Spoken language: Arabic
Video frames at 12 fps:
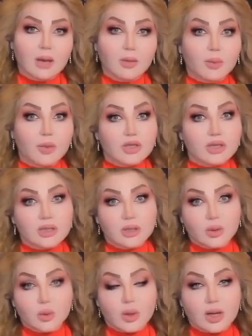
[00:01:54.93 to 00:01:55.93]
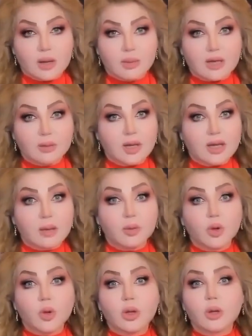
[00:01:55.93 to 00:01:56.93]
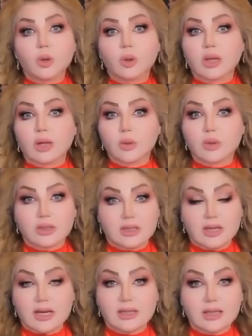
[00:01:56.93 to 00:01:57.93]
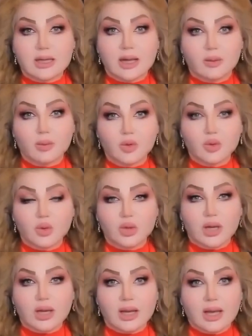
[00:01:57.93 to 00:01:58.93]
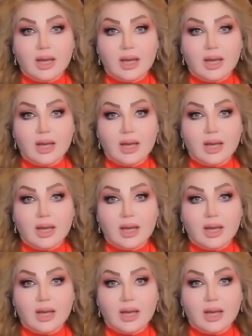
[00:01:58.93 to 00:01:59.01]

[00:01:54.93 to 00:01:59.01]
من مجلس النواب أتمنى من كل الكتل والسياسية اللي موجودة